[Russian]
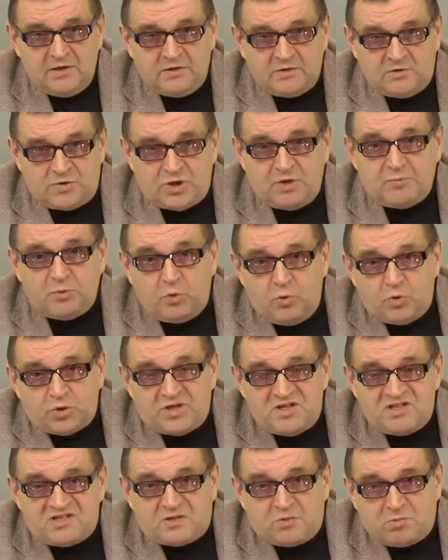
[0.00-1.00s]
то чем
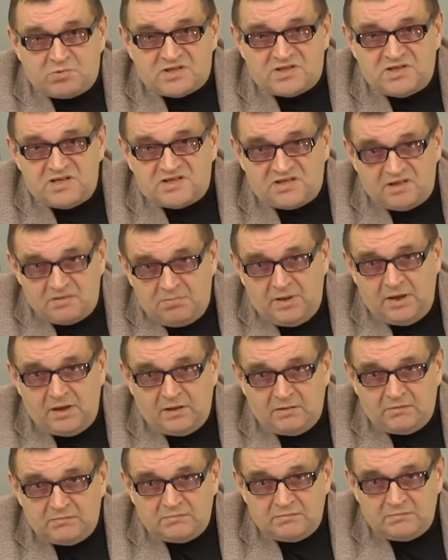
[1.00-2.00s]
хуже инструкция
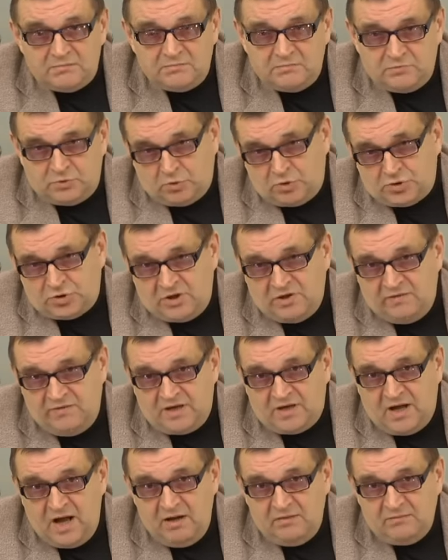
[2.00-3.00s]
СНБ? Тоже на
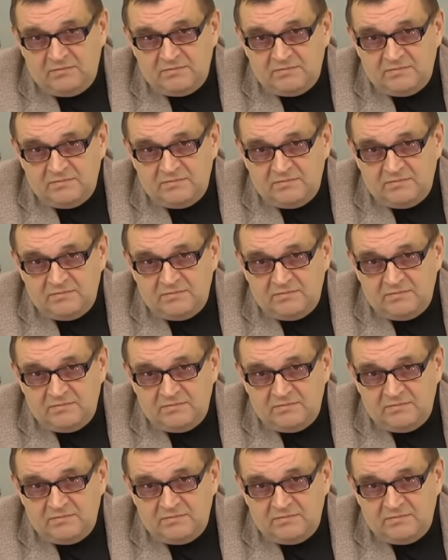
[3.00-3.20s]
века.